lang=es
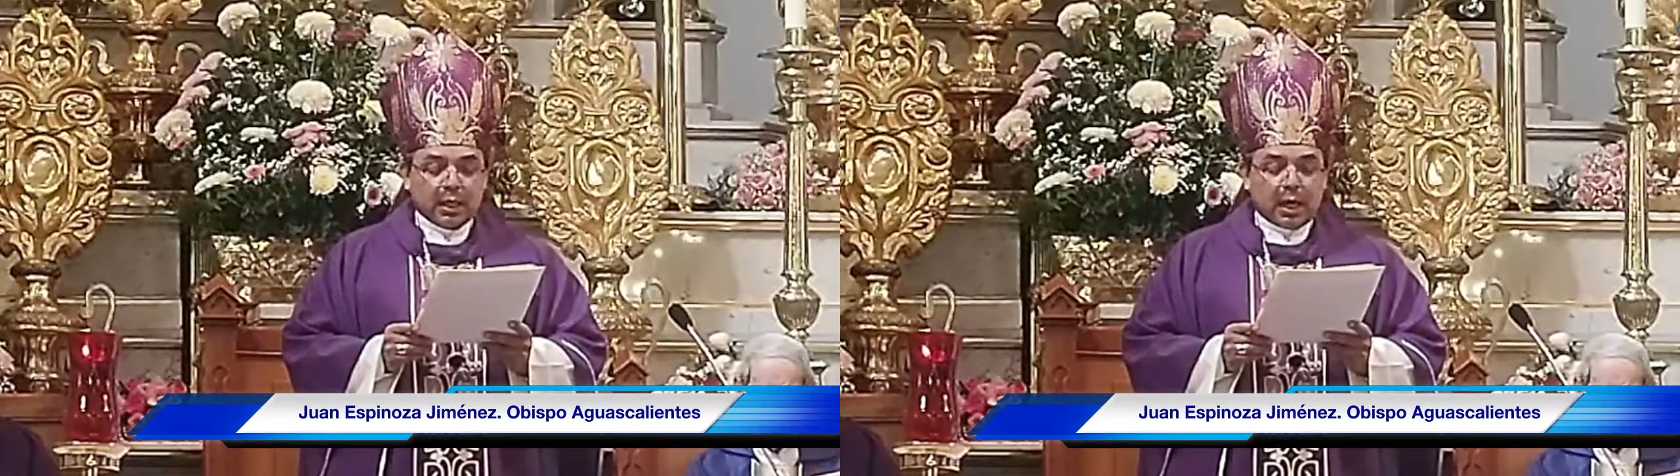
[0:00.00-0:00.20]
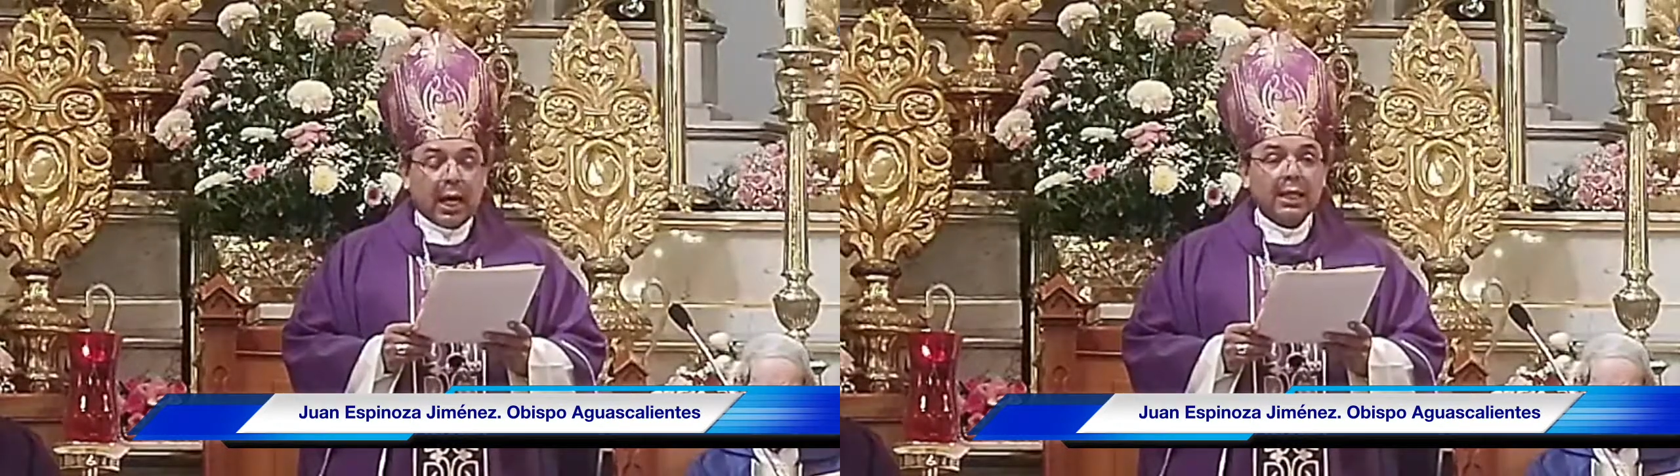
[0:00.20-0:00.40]

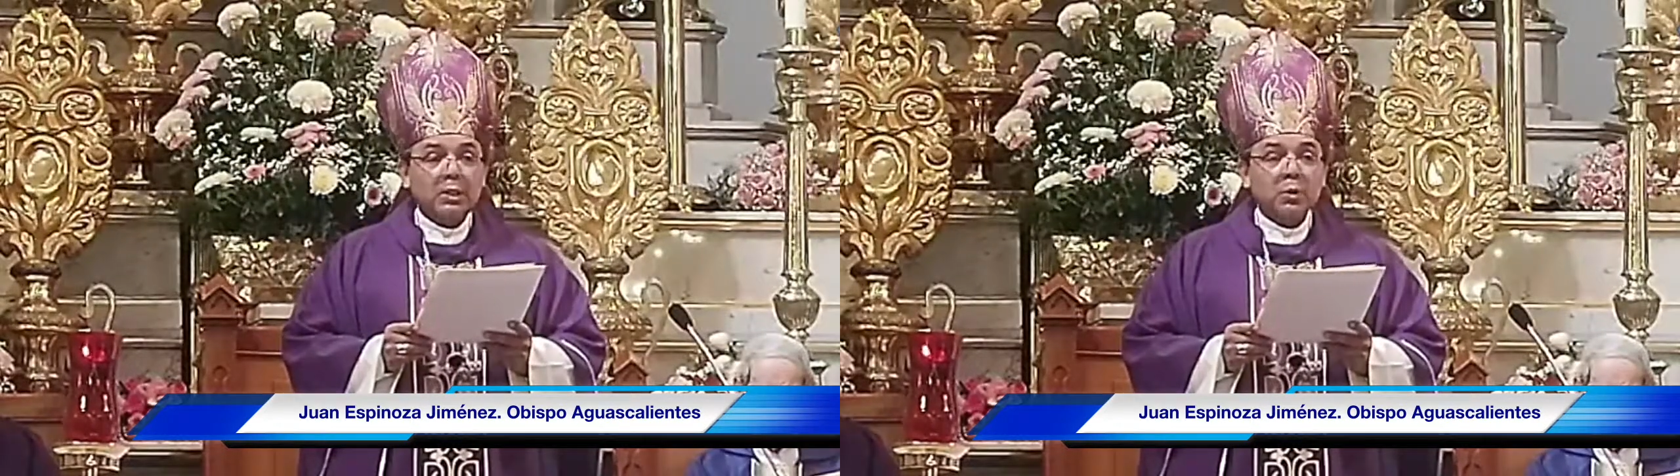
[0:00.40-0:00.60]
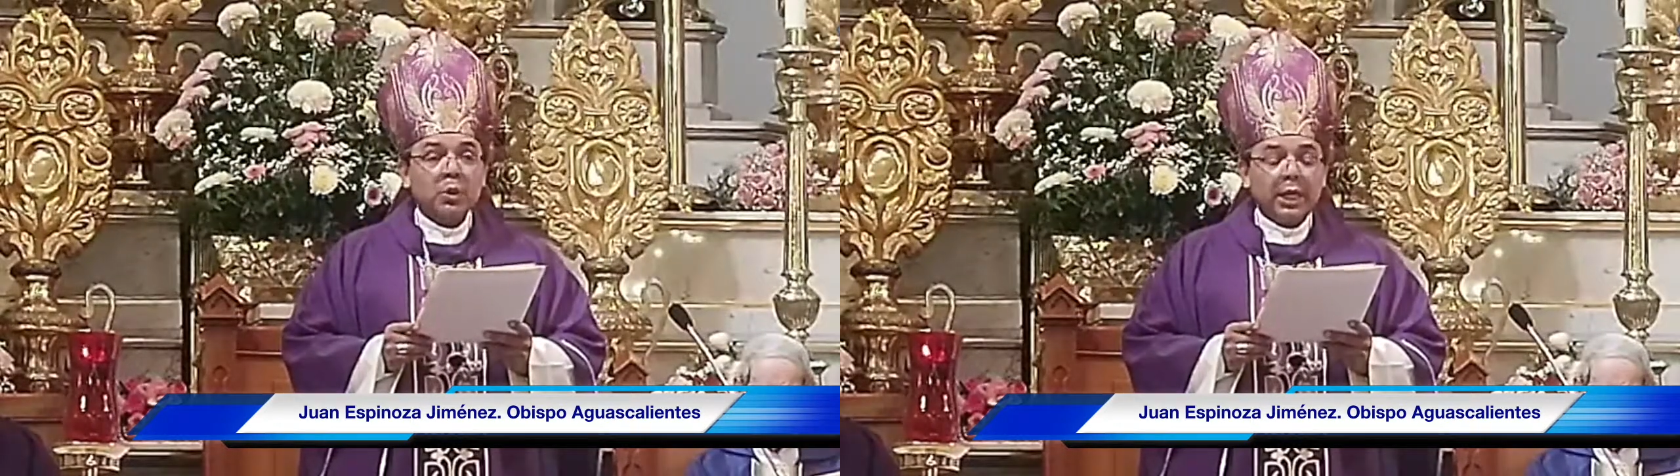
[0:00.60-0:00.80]
al
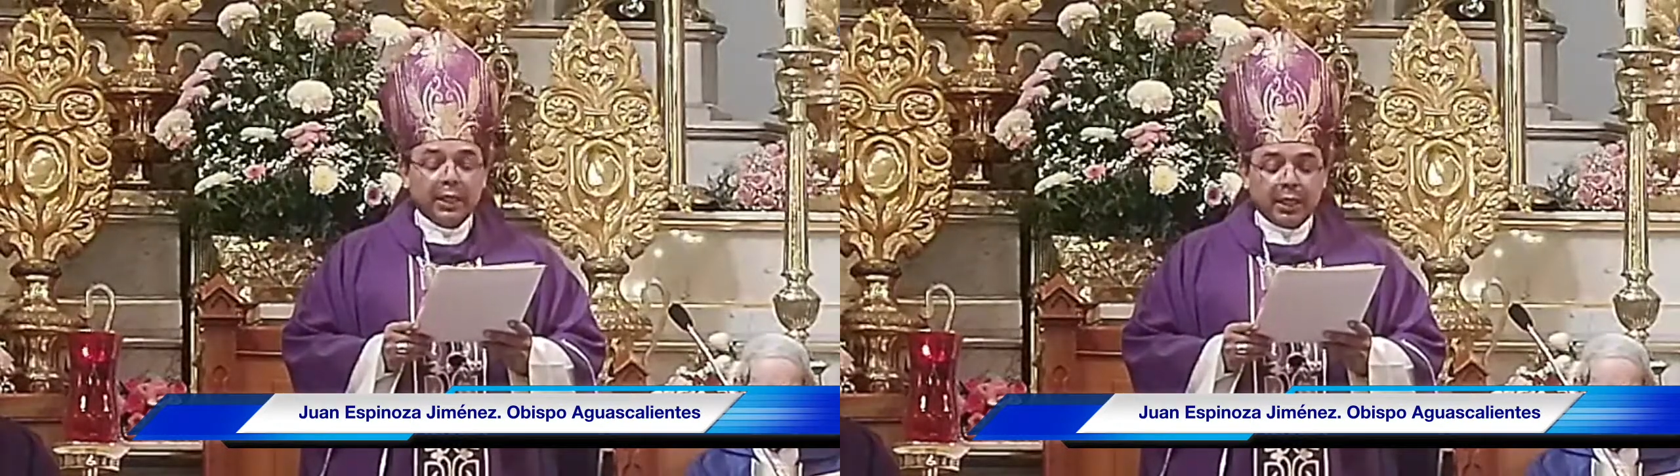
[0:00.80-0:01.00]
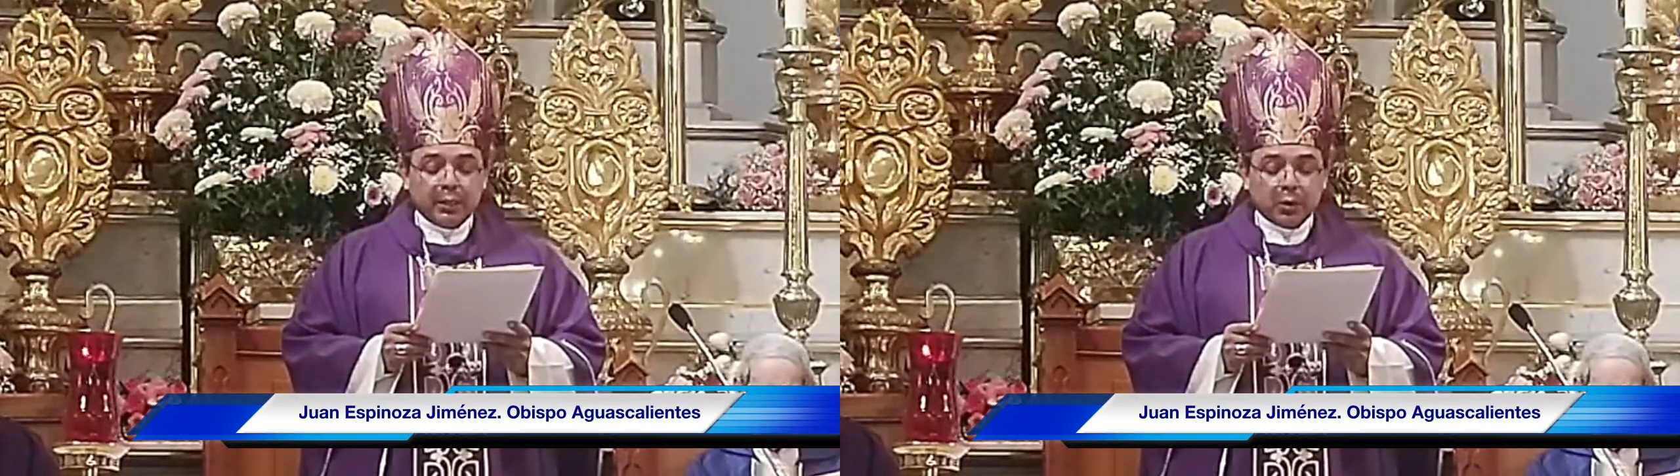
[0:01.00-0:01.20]

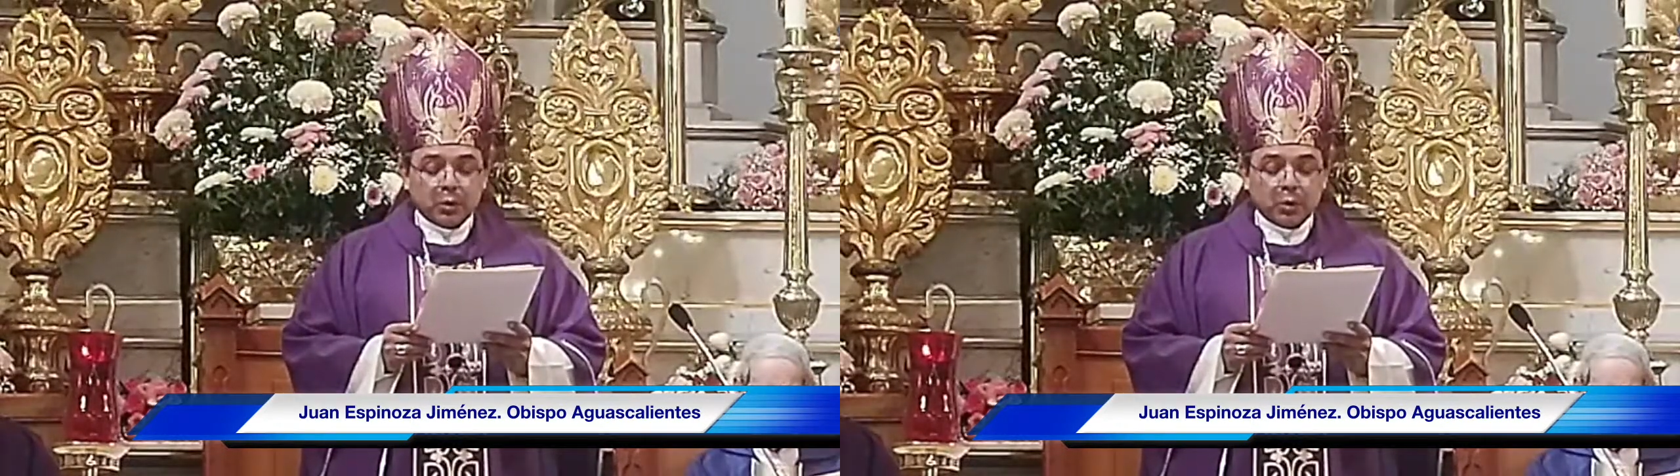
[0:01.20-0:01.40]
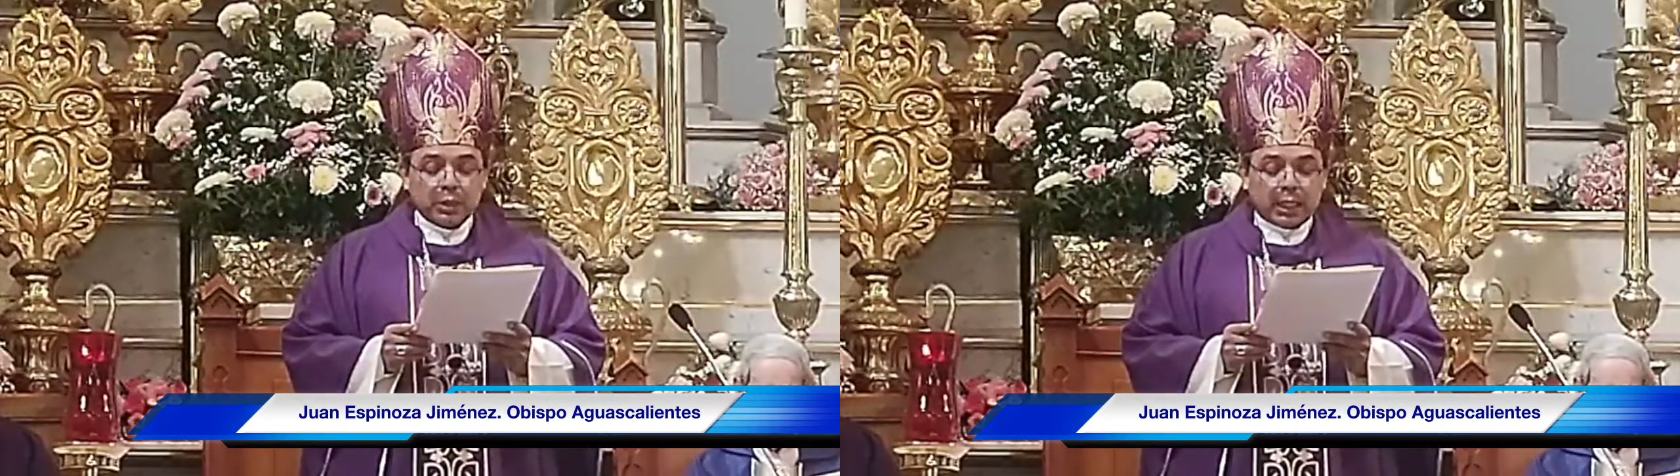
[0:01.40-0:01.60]
sugerirnos
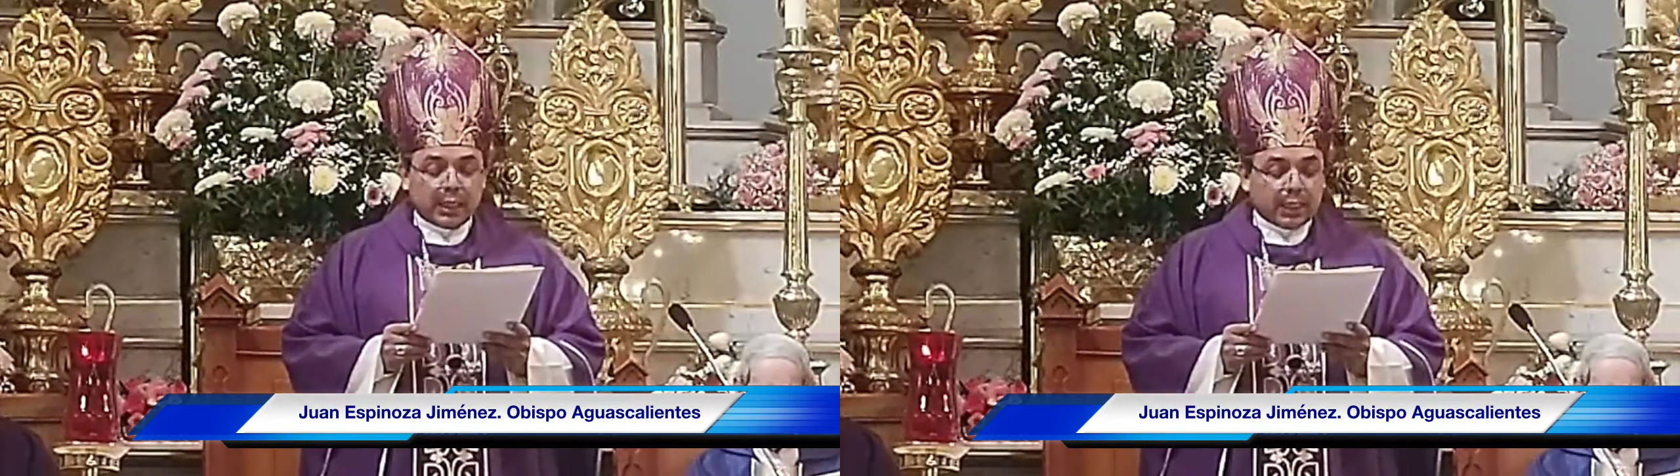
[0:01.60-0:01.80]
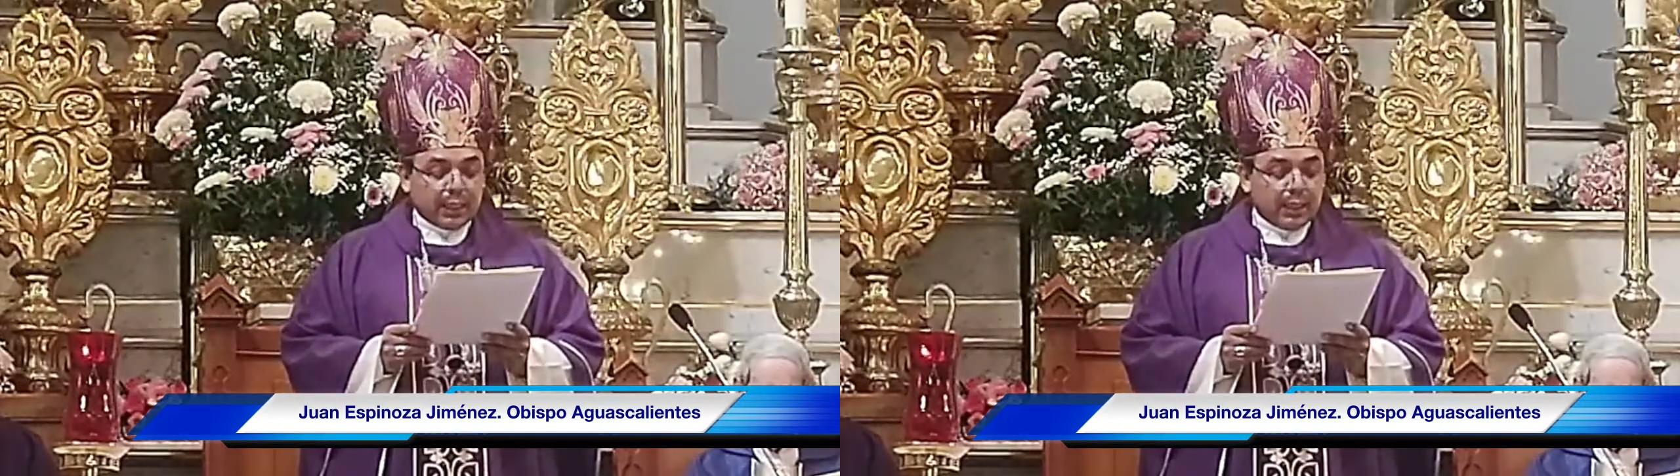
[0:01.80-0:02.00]
usar la
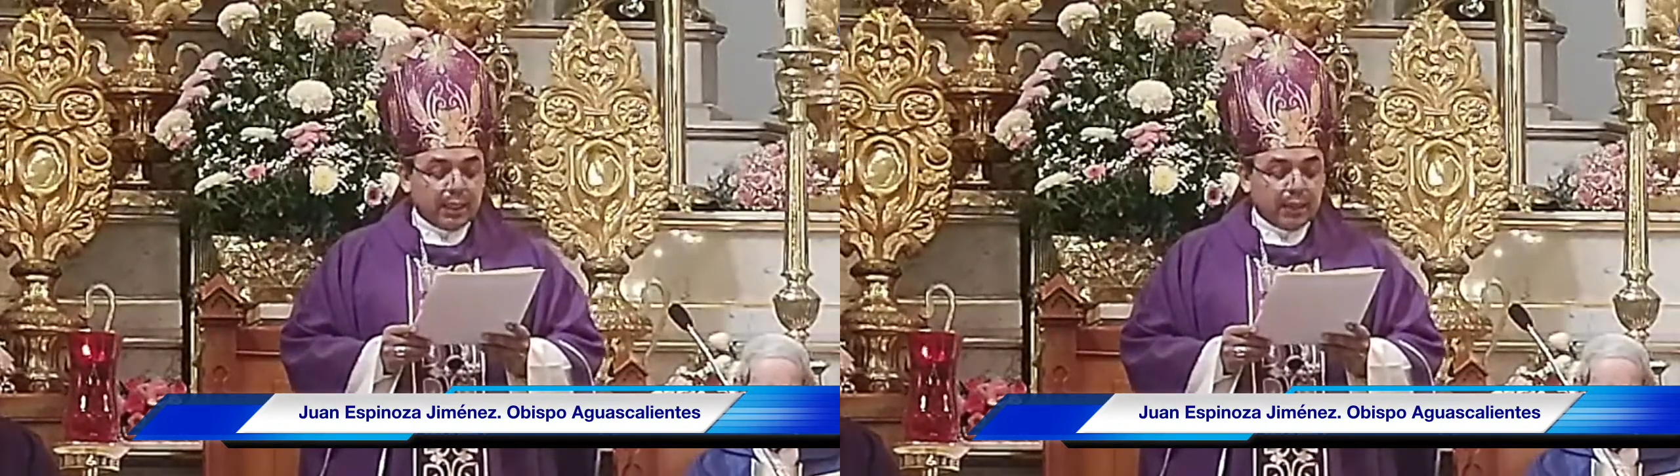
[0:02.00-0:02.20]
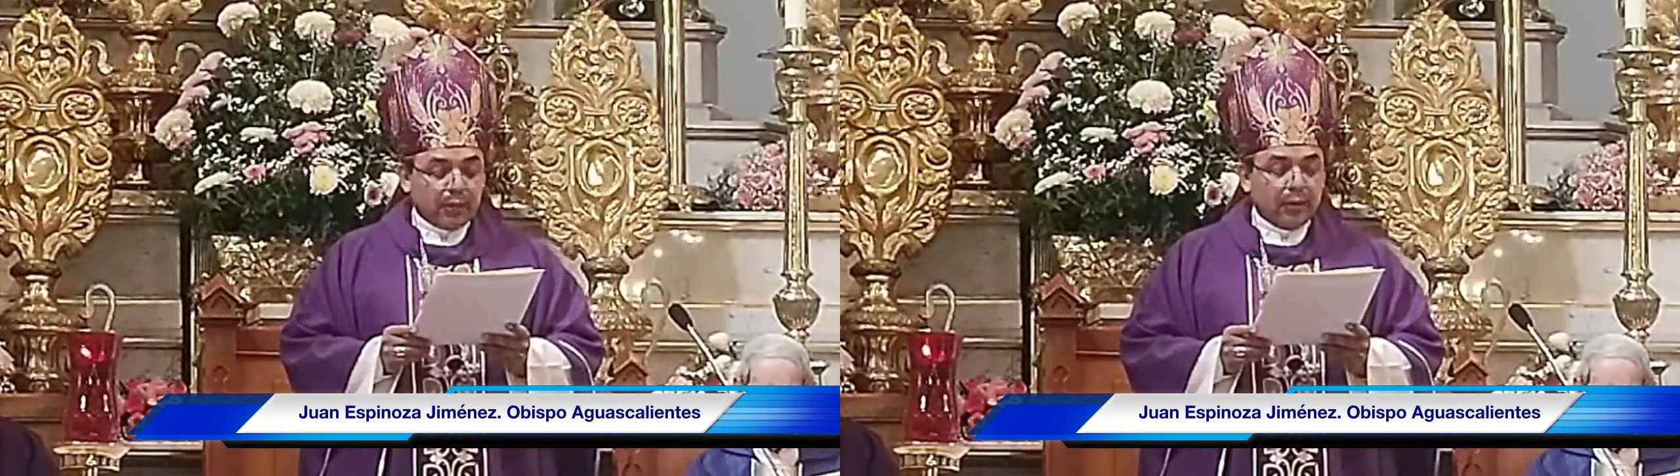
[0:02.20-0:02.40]

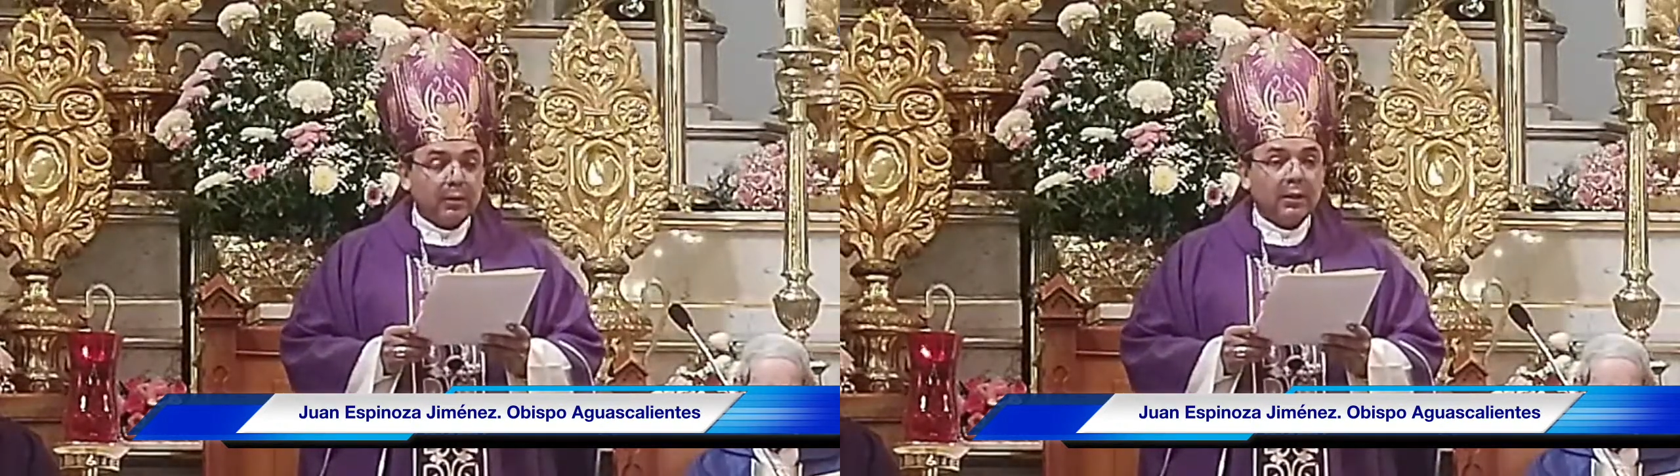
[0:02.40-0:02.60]
religión